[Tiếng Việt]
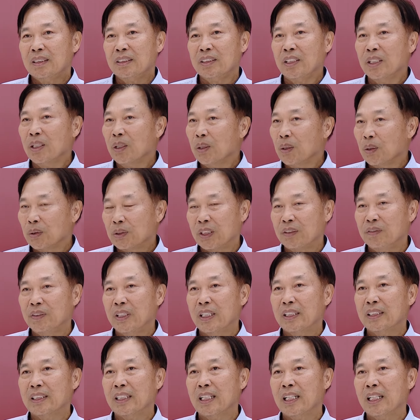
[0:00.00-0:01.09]
nhiều sinh
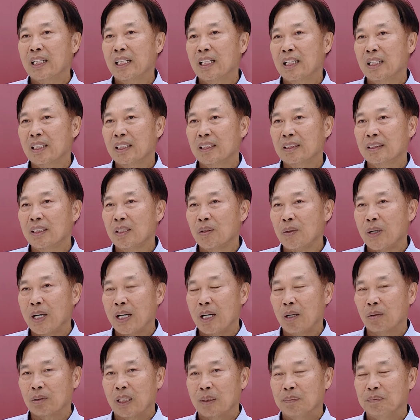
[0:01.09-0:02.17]
viên ra nước
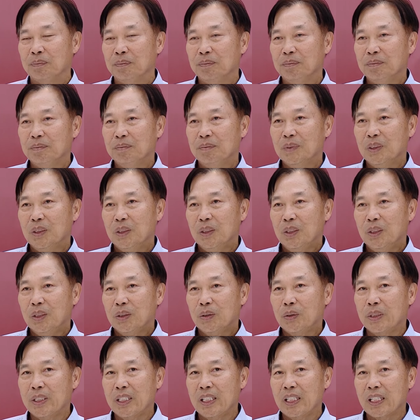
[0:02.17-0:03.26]
ngoài học tập.
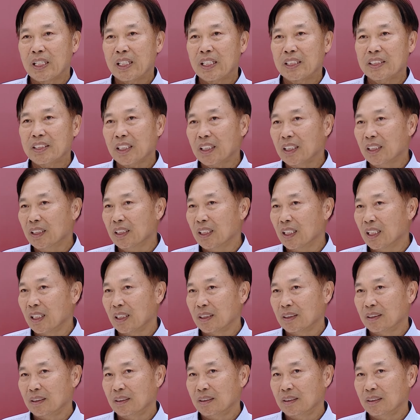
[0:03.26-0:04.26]
Tuy nhiên là cái chất lượng